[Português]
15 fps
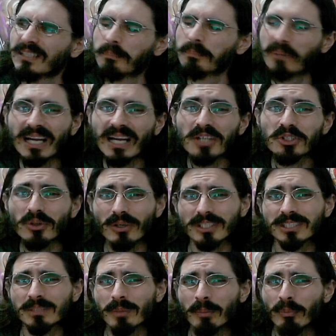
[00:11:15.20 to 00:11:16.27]

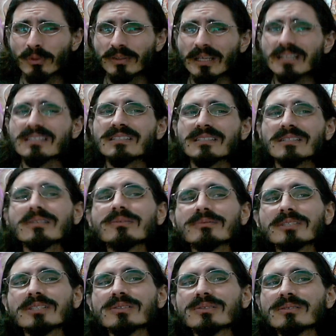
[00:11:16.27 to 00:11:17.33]
pegajosa, uma potência um
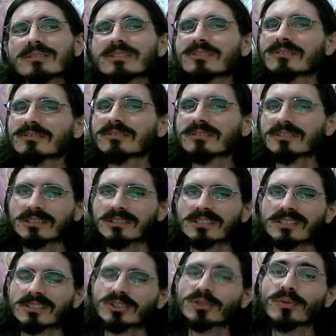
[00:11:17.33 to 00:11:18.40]
tanto quanto
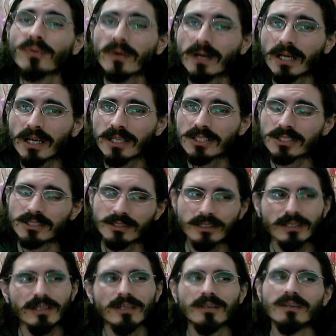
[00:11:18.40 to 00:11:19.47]
uh, sufocante,
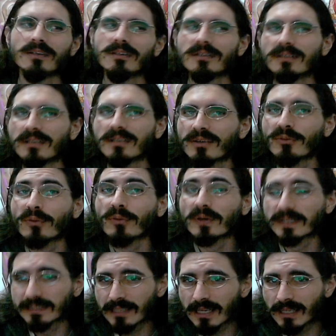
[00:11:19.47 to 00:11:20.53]
é,
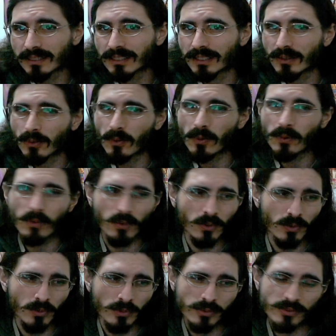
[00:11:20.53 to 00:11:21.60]
forçada,
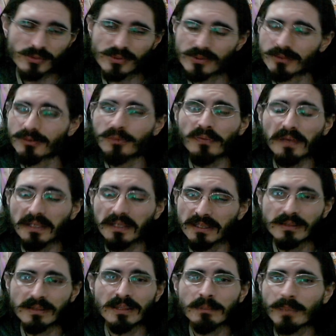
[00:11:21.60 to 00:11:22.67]
ou enfim,
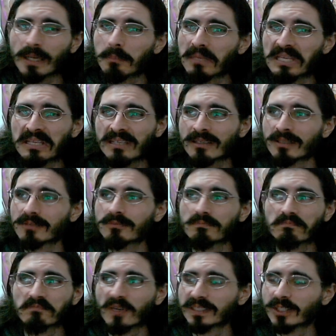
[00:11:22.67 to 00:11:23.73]
para mim
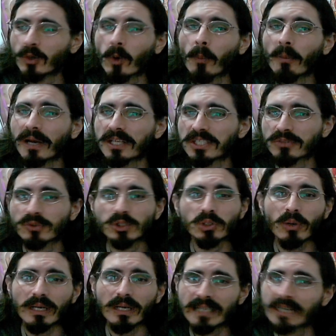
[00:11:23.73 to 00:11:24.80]
fazendo comparativos
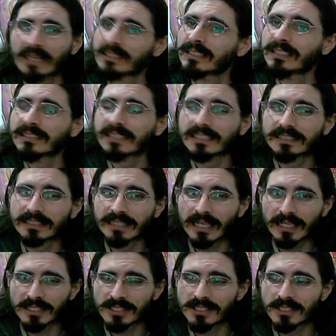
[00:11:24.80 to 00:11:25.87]
de qualidade, de
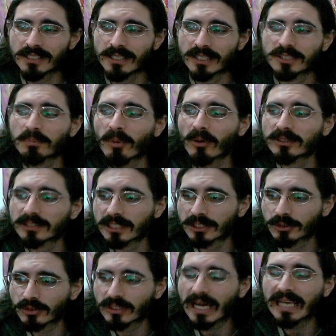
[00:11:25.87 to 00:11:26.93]
intensidade, de resposta
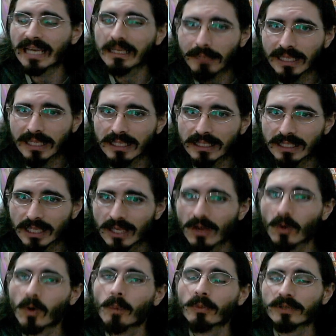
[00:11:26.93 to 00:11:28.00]
que isso dá em mim
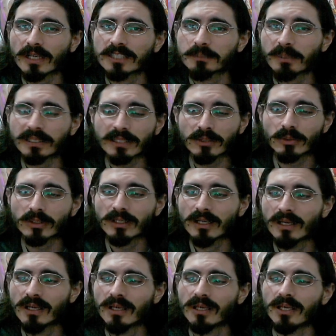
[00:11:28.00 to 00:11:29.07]
como telespectador,
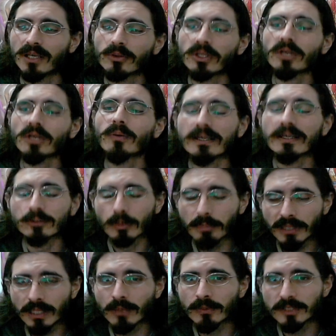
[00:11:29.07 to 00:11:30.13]
eu tenho essa
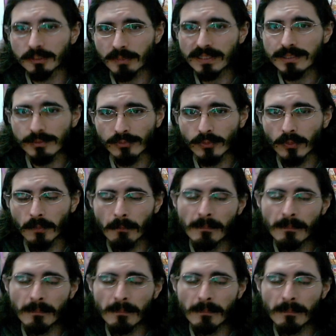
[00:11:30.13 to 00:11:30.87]
opinião em específico.